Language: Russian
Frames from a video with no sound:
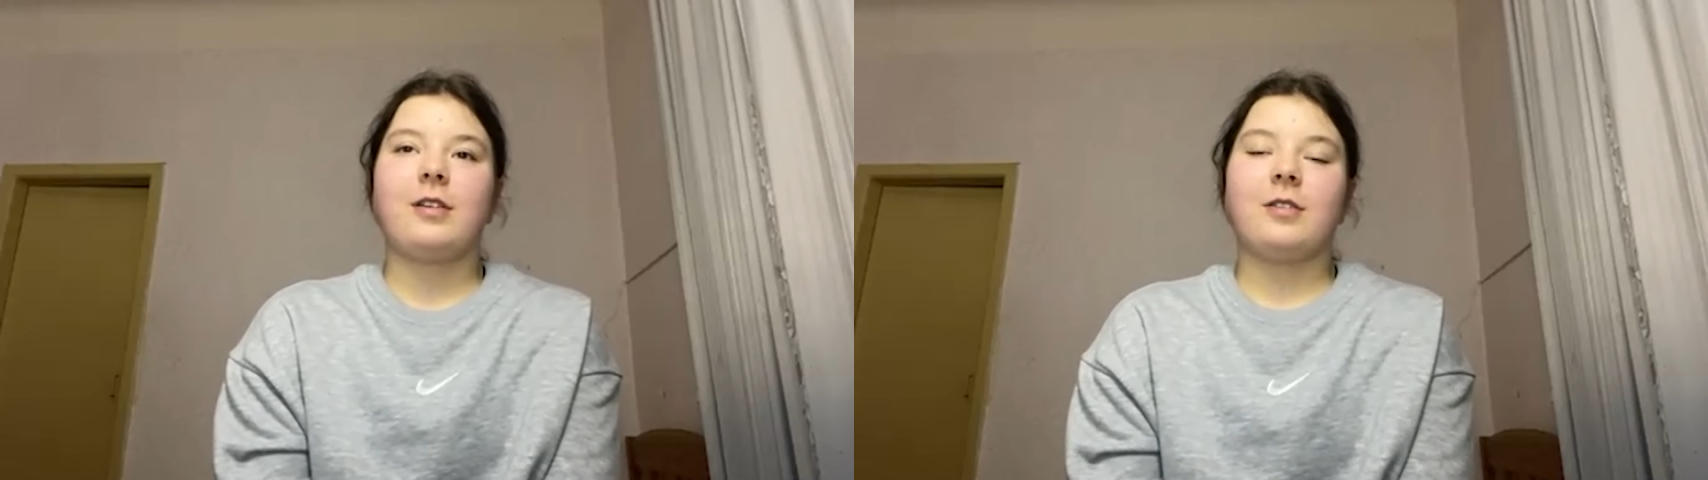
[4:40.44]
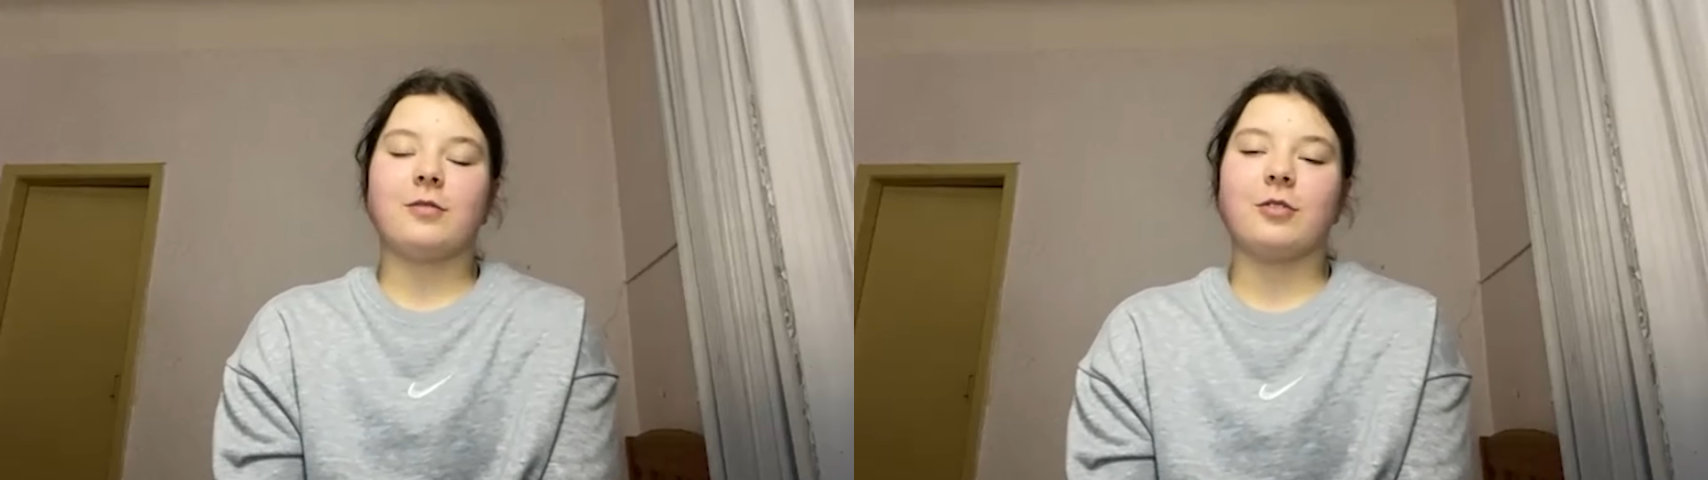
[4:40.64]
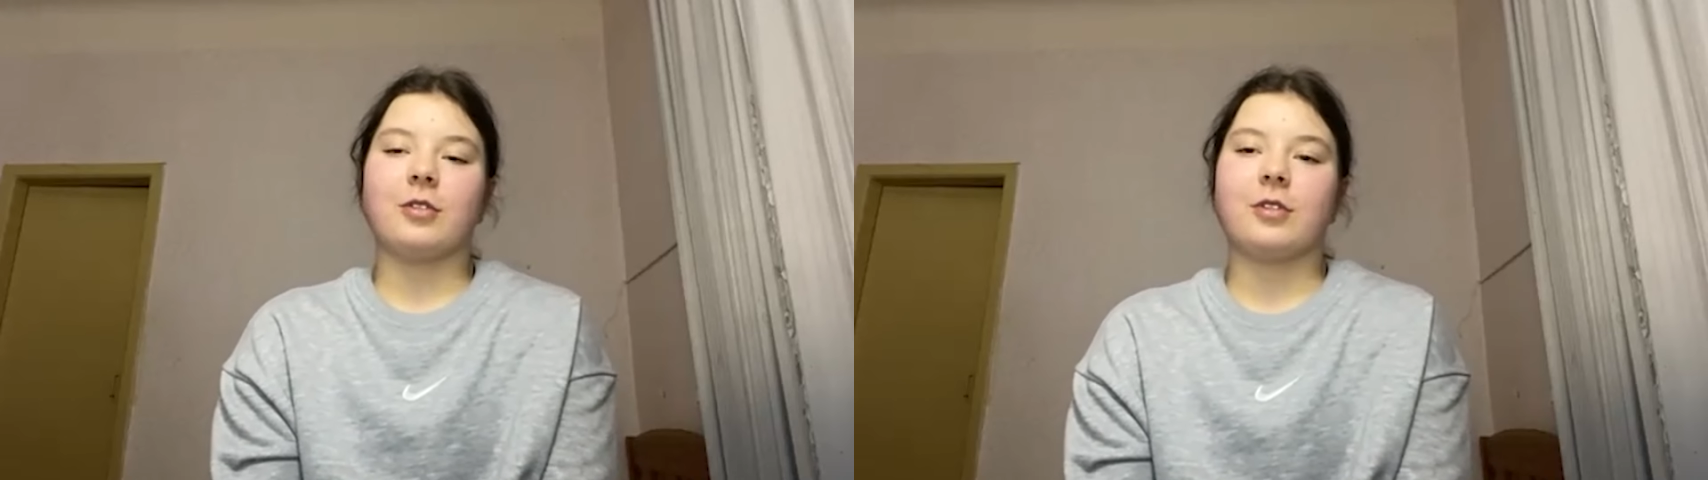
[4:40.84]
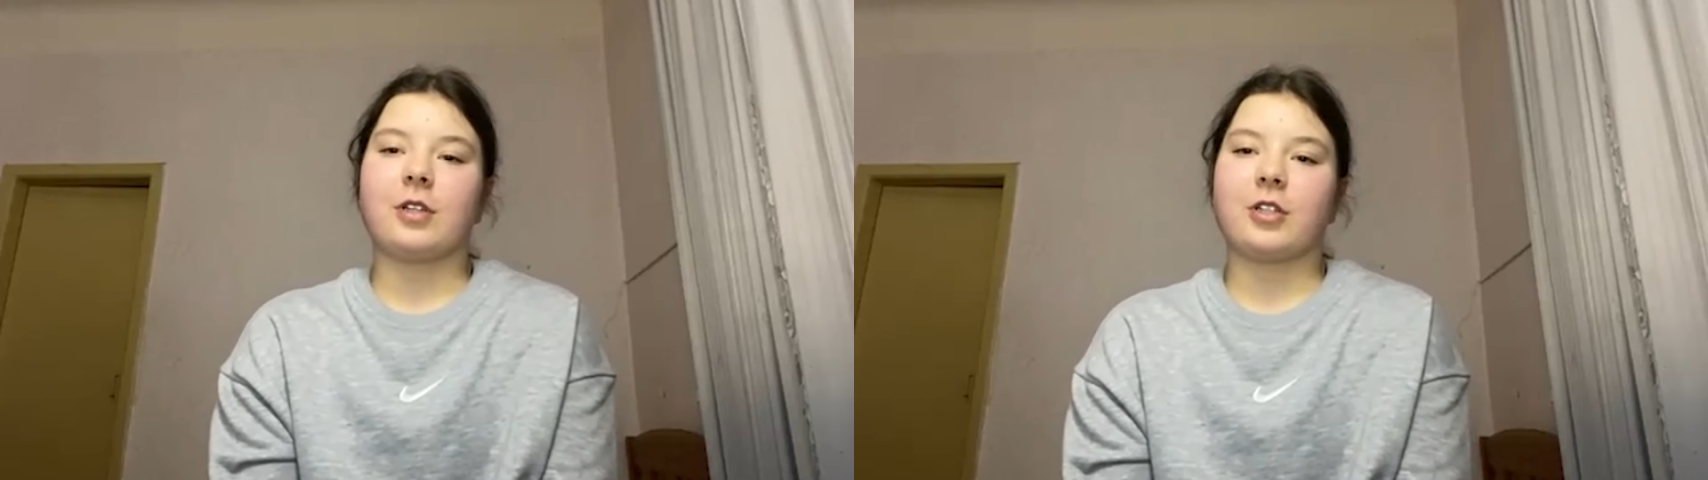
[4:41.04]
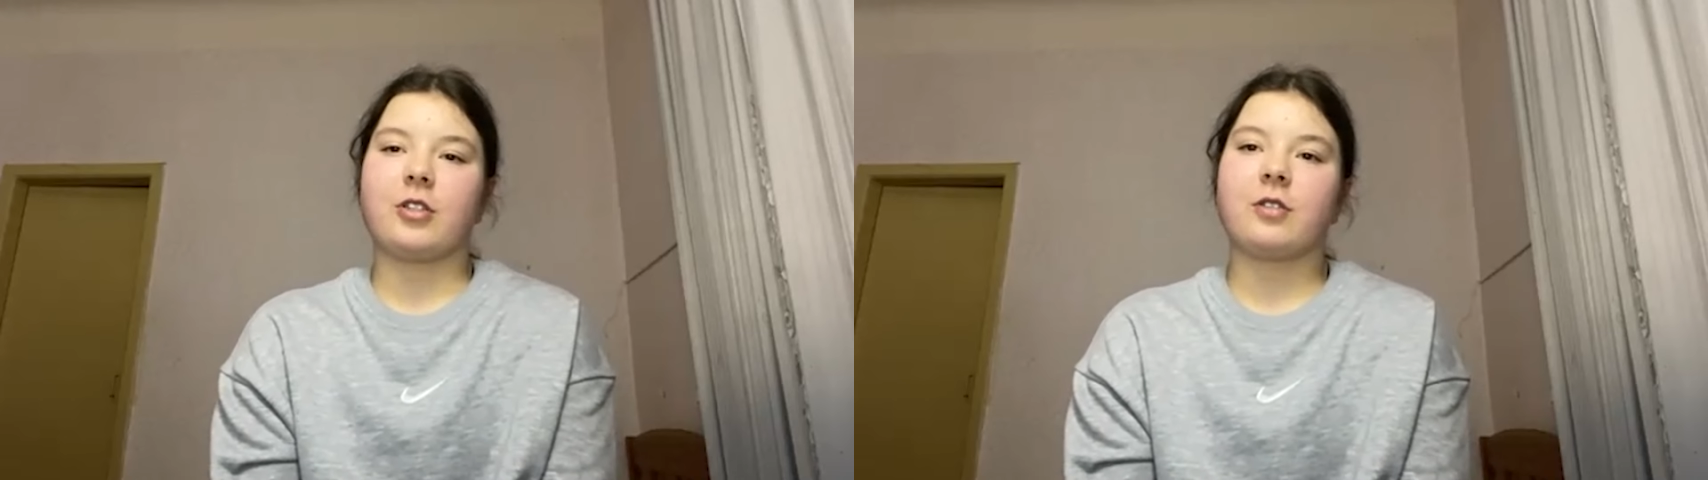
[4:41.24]
Вот. А,
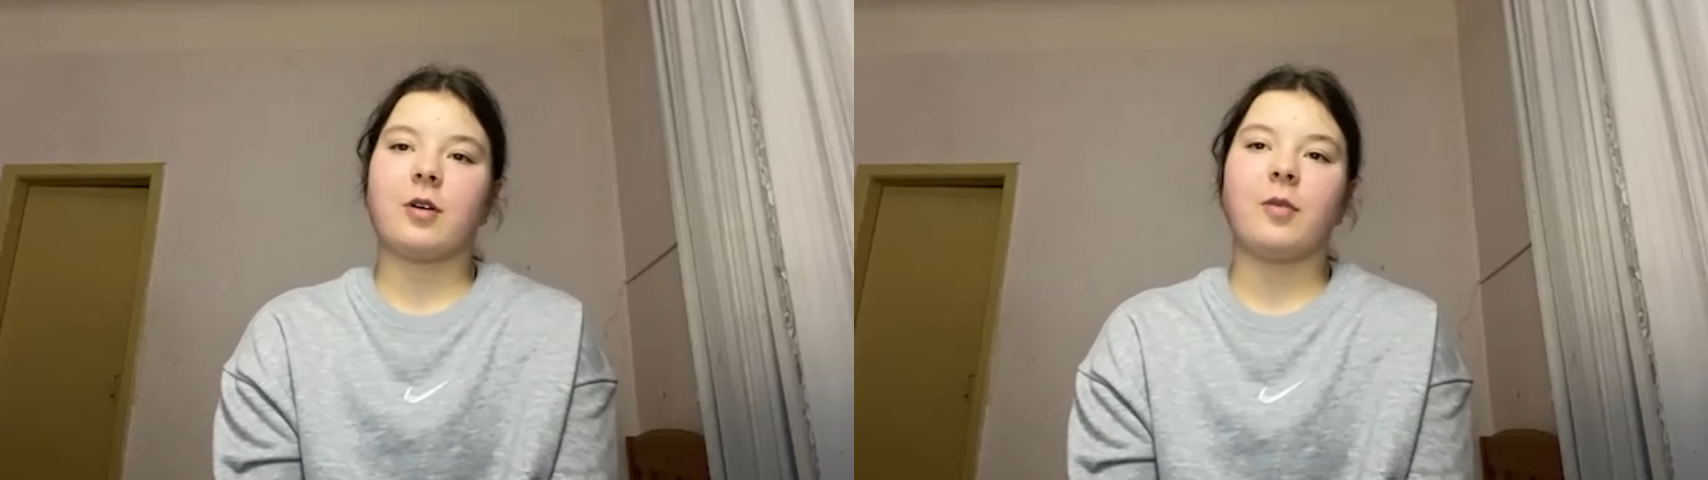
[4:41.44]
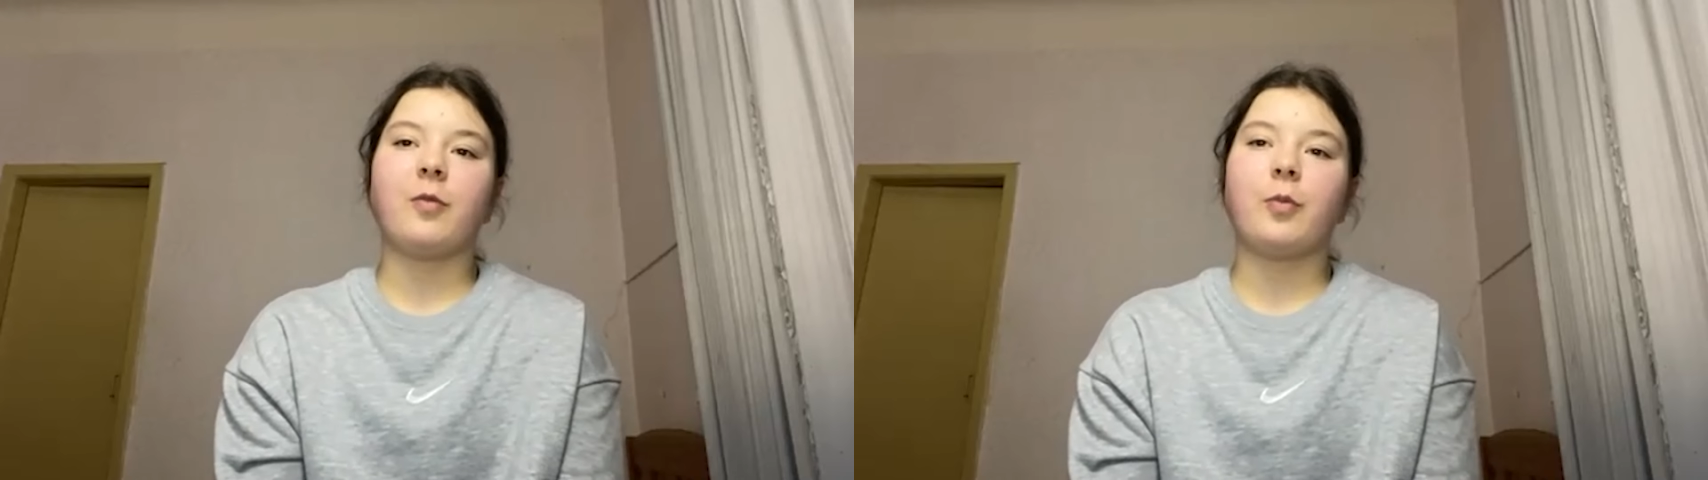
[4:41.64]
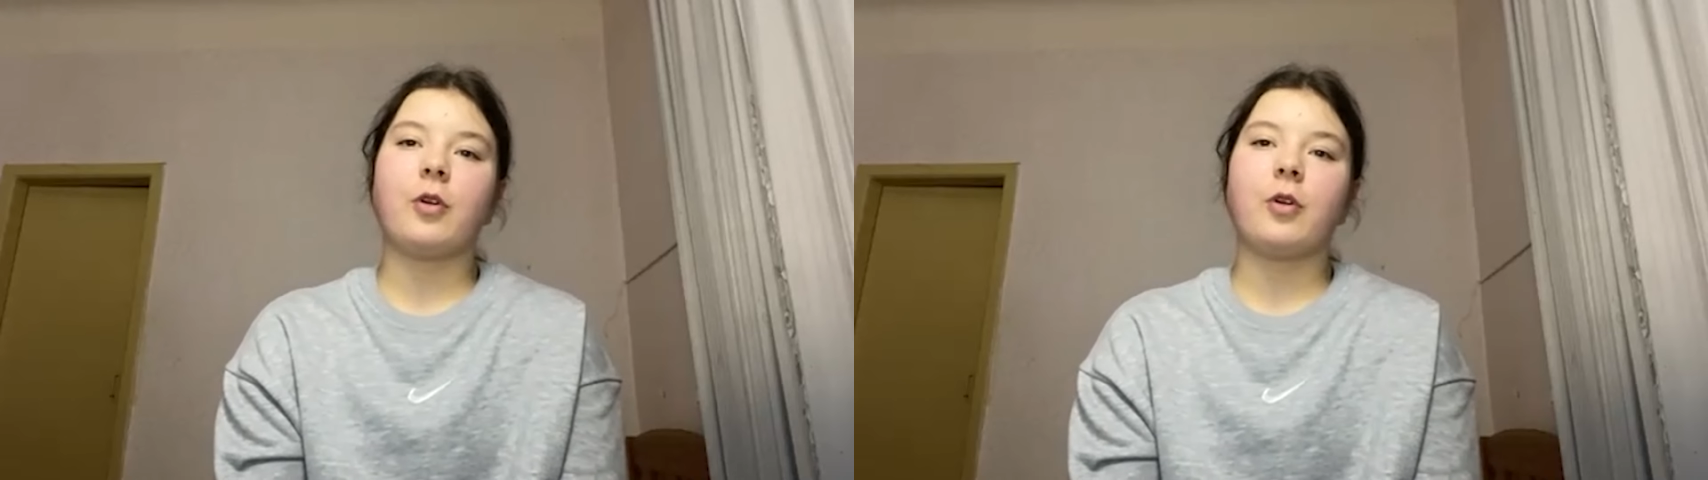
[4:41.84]
а в